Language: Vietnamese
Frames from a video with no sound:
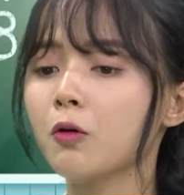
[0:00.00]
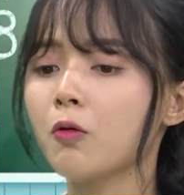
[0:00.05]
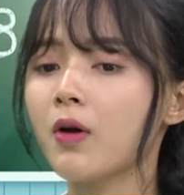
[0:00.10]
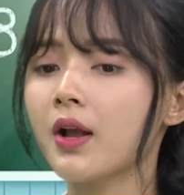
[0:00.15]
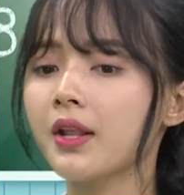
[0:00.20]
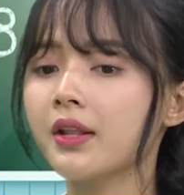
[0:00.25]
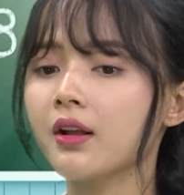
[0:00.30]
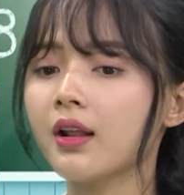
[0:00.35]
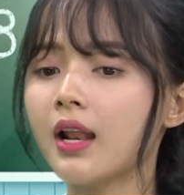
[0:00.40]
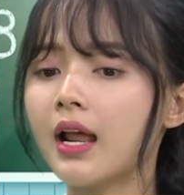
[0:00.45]

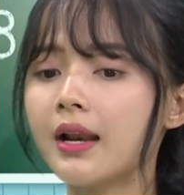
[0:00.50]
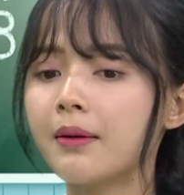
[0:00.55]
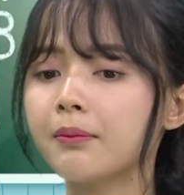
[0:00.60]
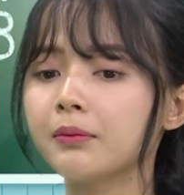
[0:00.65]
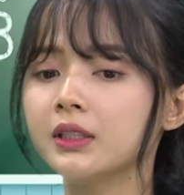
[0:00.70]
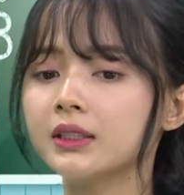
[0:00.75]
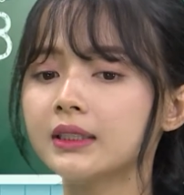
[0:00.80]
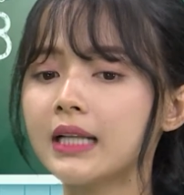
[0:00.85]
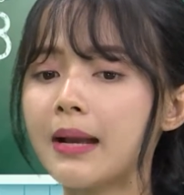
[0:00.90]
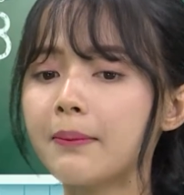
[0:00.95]
quay trở lại năm
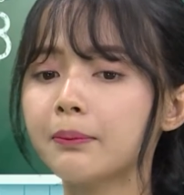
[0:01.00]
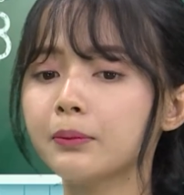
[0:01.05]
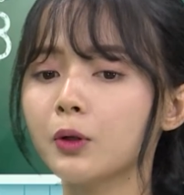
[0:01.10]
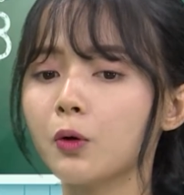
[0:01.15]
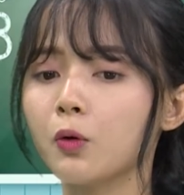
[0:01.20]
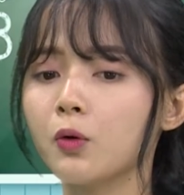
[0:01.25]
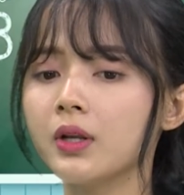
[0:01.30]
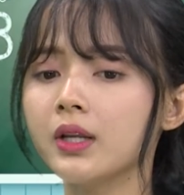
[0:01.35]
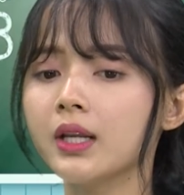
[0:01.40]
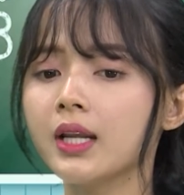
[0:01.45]
18
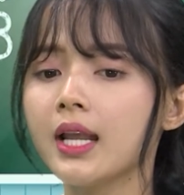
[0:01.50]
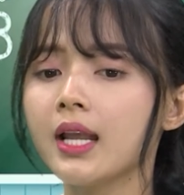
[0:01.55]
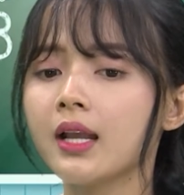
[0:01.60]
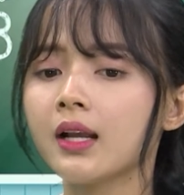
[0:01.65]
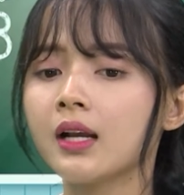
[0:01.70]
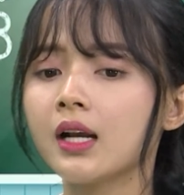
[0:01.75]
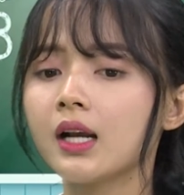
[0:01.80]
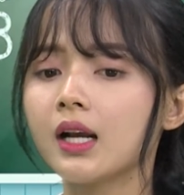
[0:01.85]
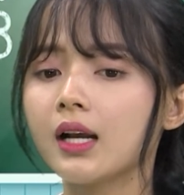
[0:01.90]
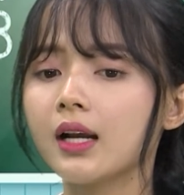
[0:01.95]
tuổi
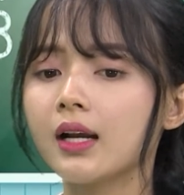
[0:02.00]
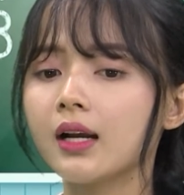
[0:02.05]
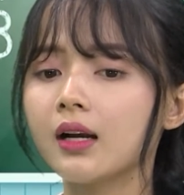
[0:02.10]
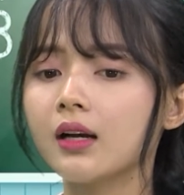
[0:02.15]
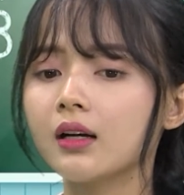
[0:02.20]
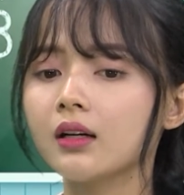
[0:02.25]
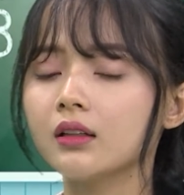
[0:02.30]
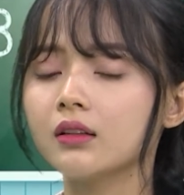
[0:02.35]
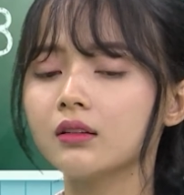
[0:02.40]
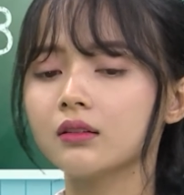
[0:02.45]

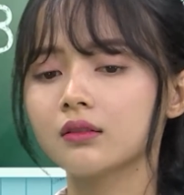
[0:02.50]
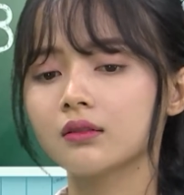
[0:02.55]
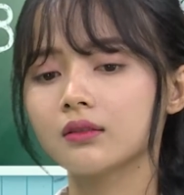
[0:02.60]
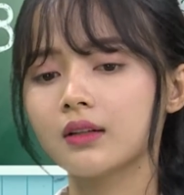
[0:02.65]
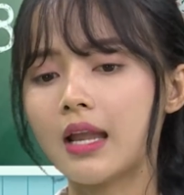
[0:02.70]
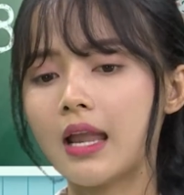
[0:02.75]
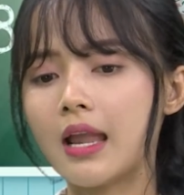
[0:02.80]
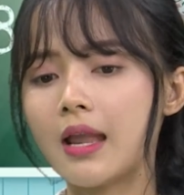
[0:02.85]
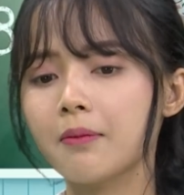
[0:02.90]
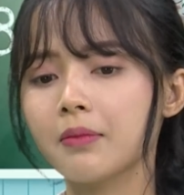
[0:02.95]

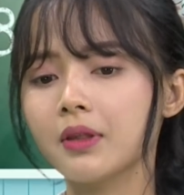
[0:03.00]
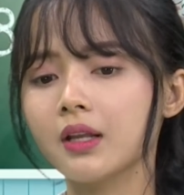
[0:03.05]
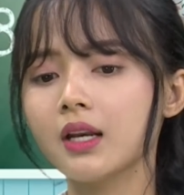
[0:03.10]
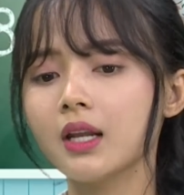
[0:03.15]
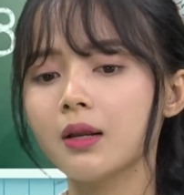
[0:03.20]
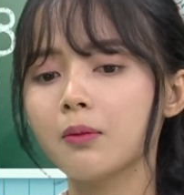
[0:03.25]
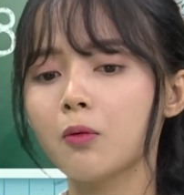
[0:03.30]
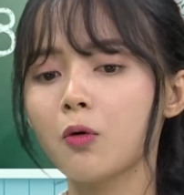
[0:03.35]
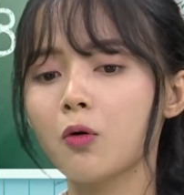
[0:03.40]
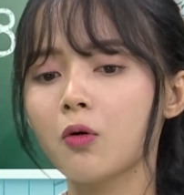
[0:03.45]
em sẽ
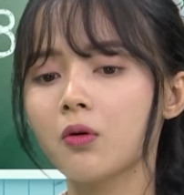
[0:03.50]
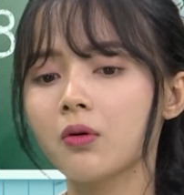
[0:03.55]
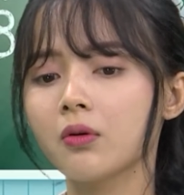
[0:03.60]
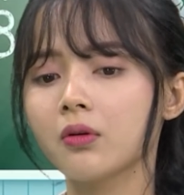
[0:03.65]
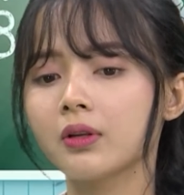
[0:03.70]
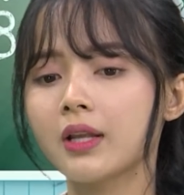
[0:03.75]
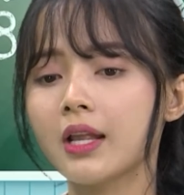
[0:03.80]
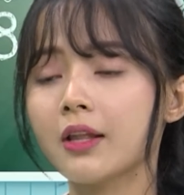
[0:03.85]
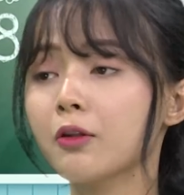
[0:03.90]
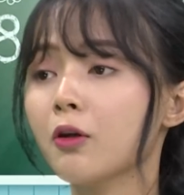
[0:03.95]
đi mua
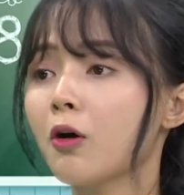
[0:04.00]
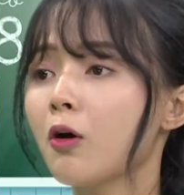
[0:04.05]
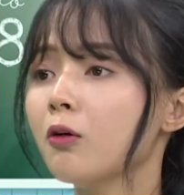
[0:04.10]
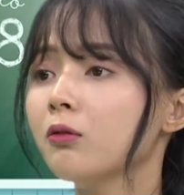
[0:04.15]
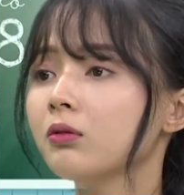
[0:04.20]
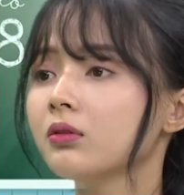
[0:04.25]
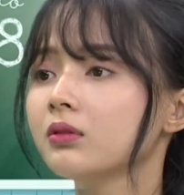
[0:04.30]
vé số